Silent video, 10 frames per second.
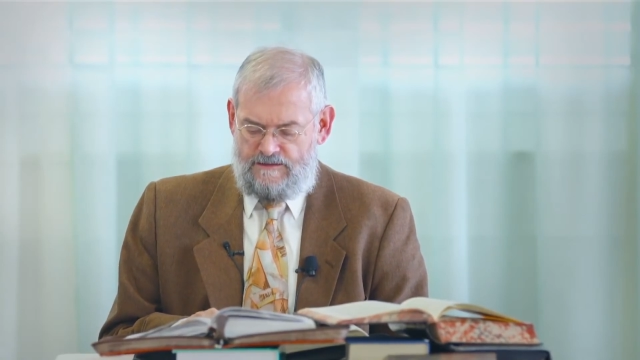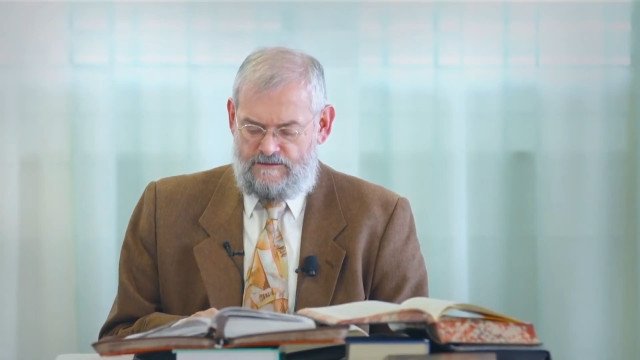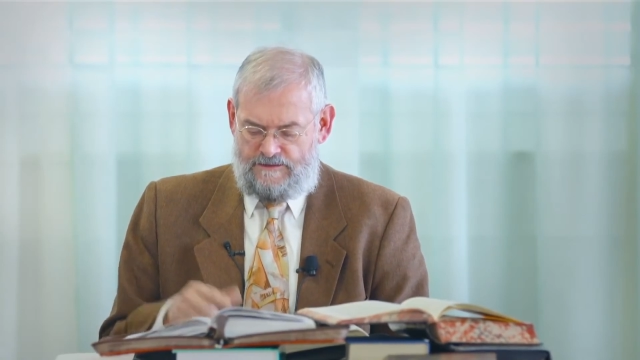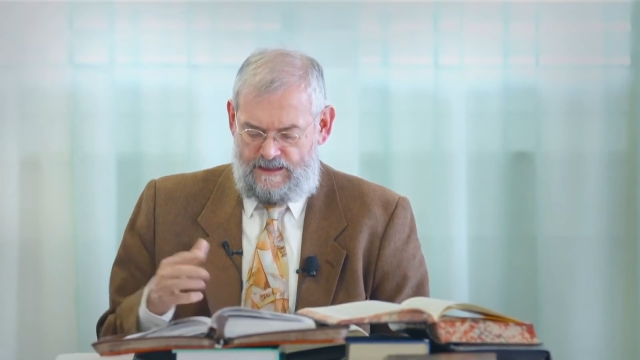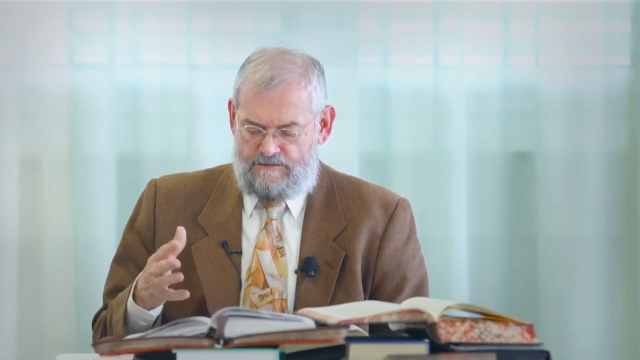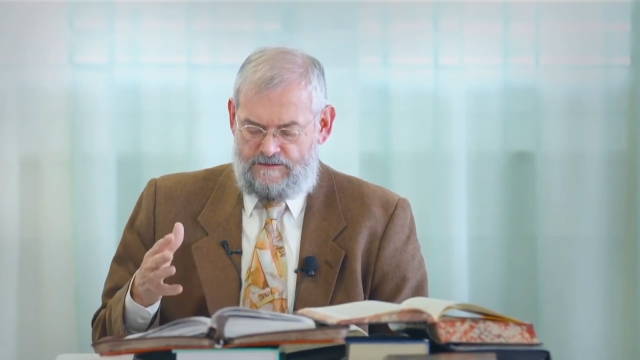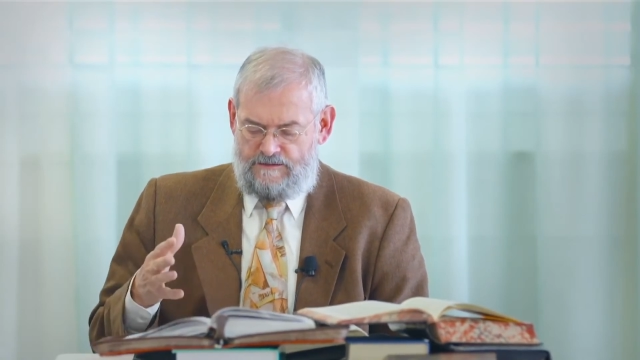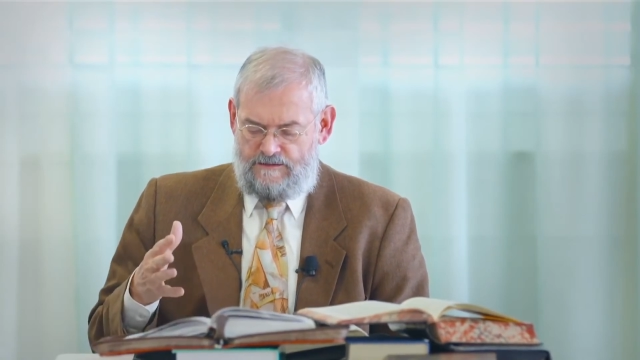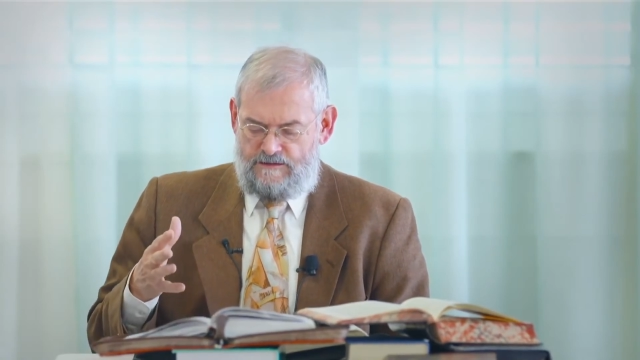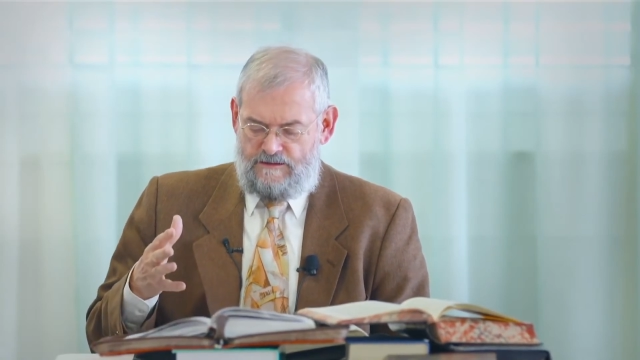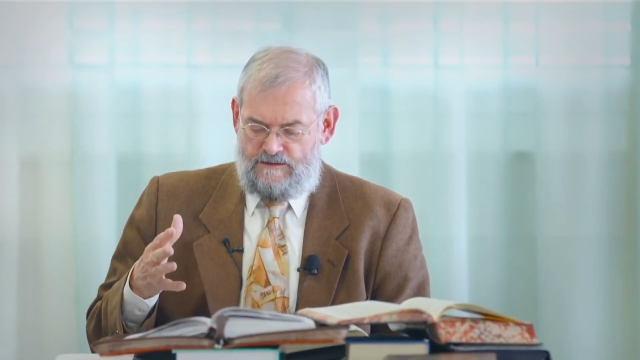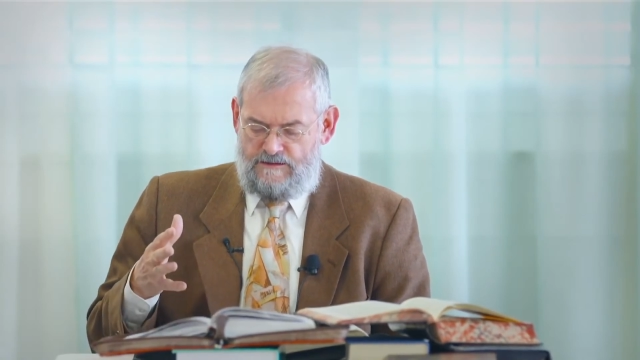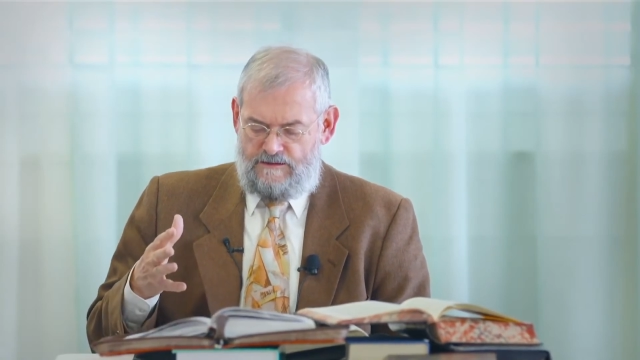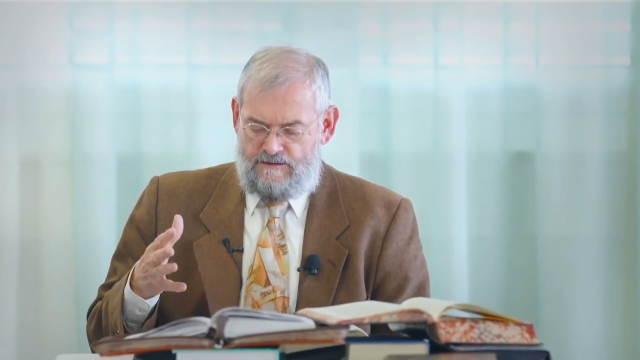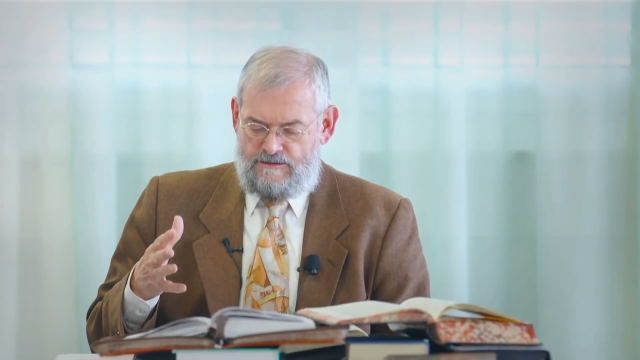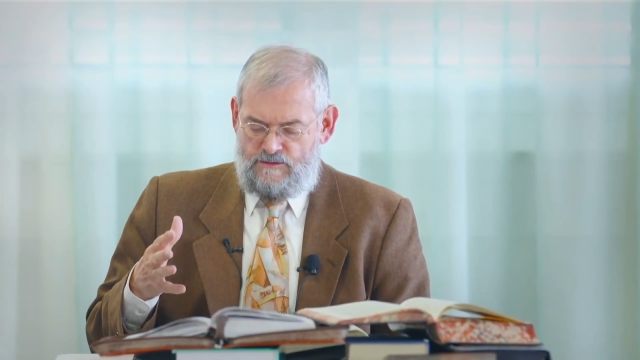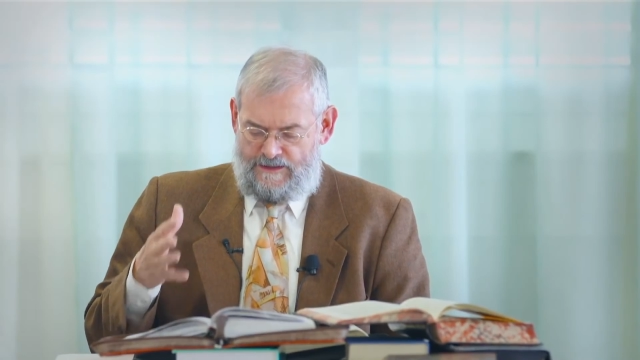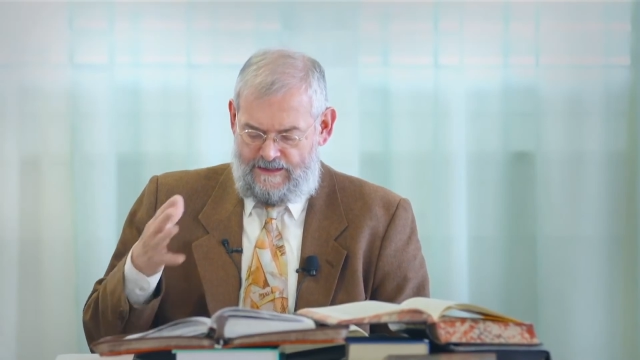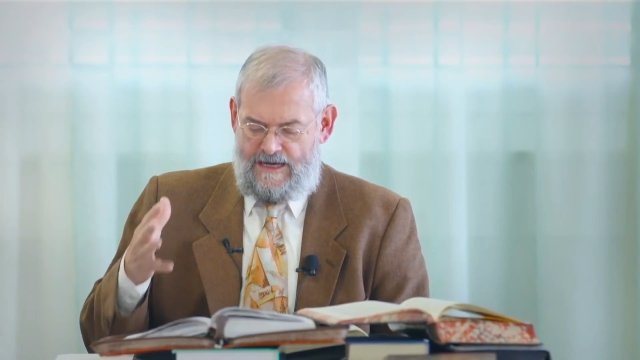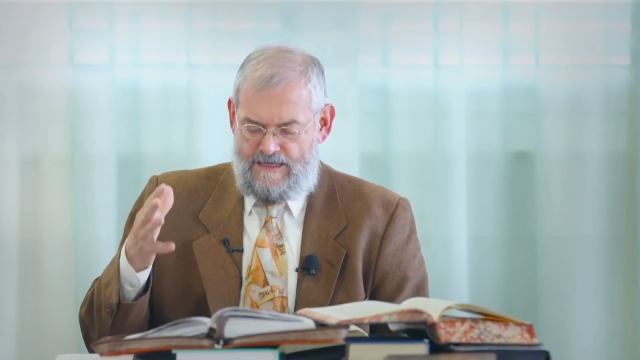Und dann zur
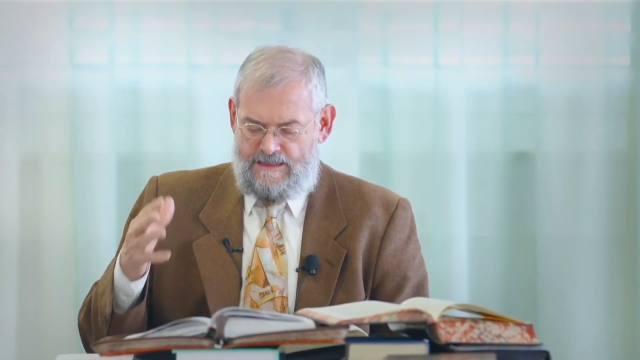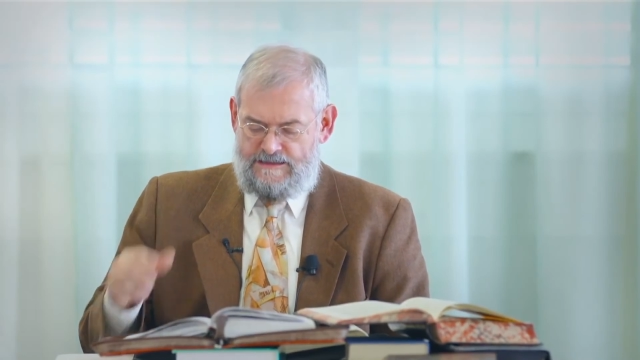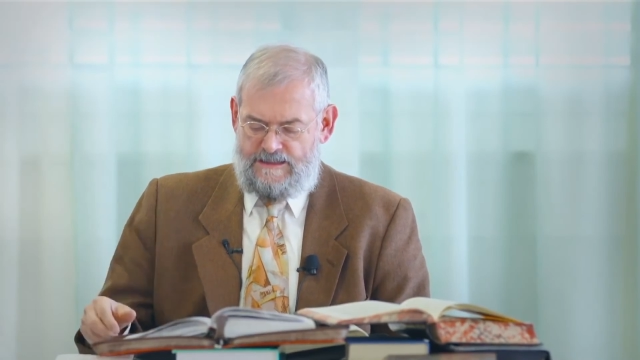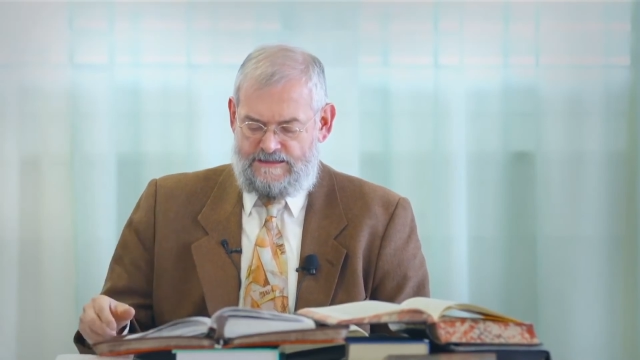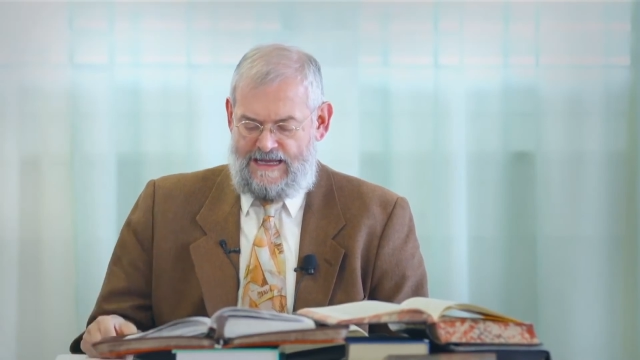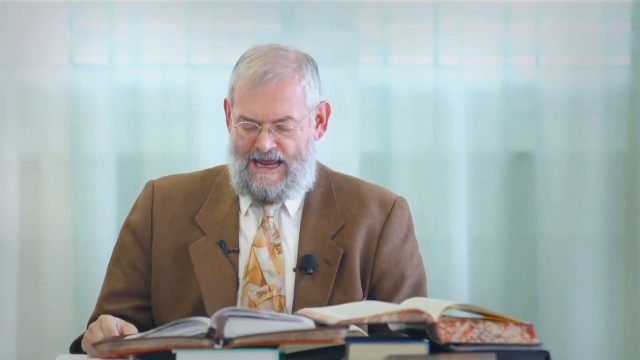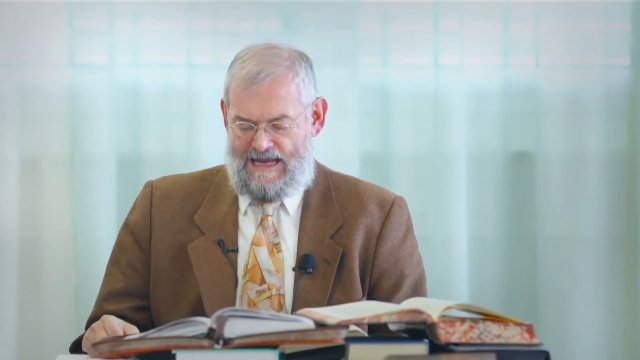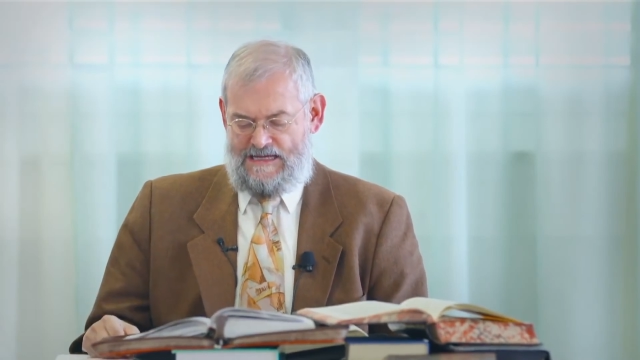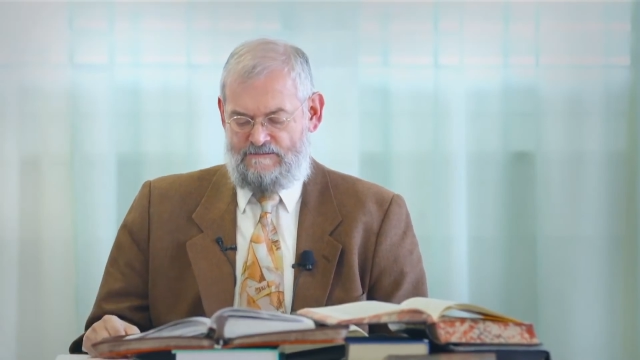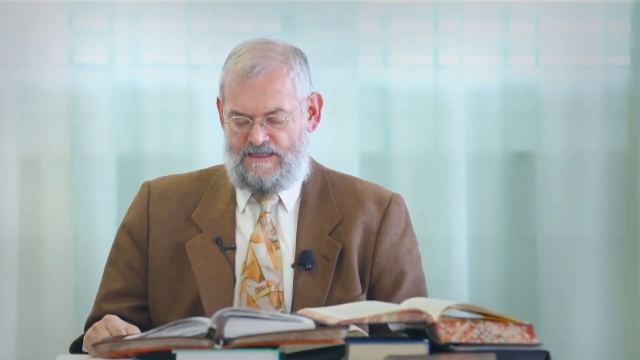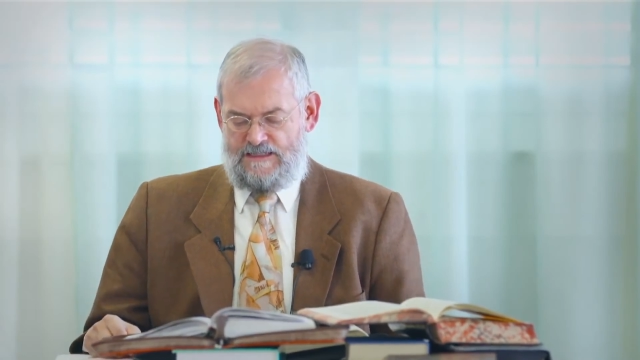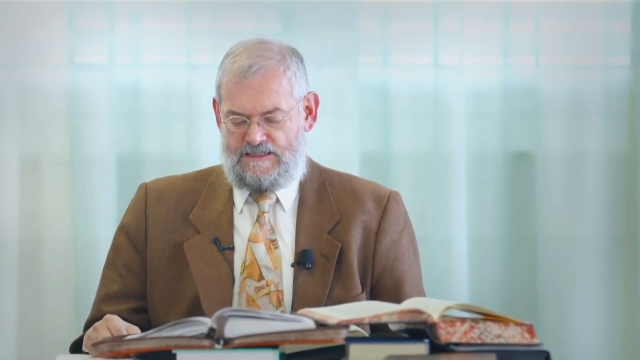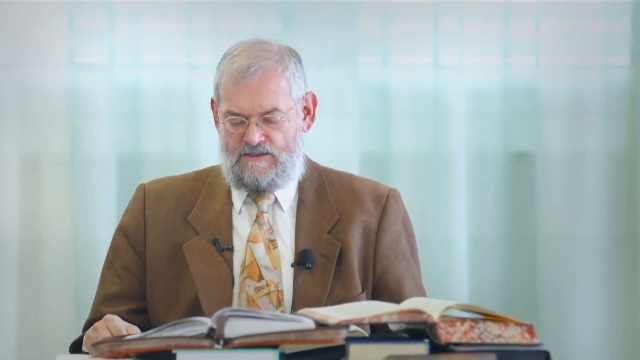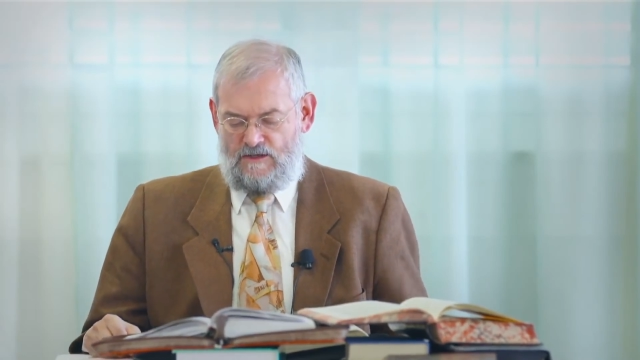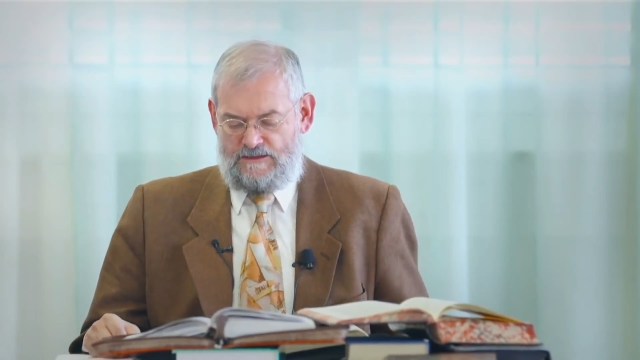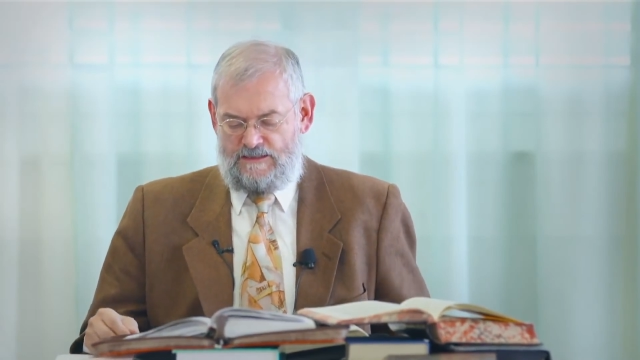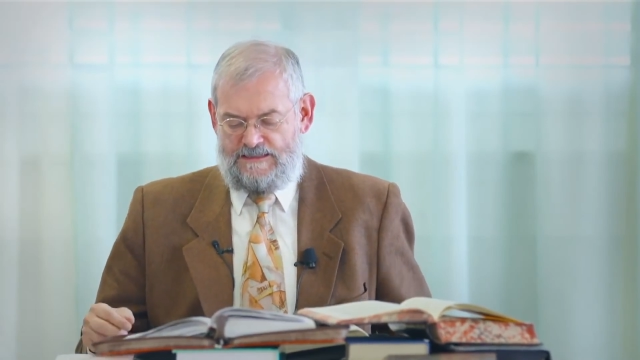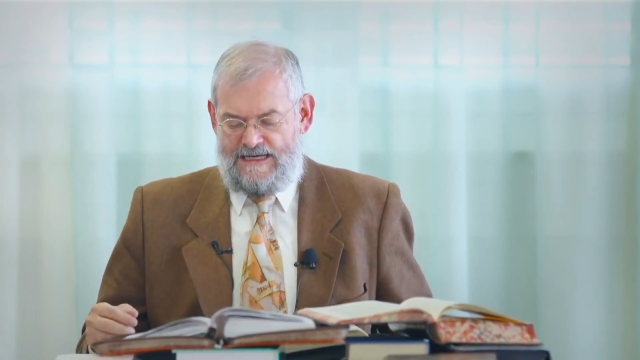Erkenntnis des Geheimnisses Gottes,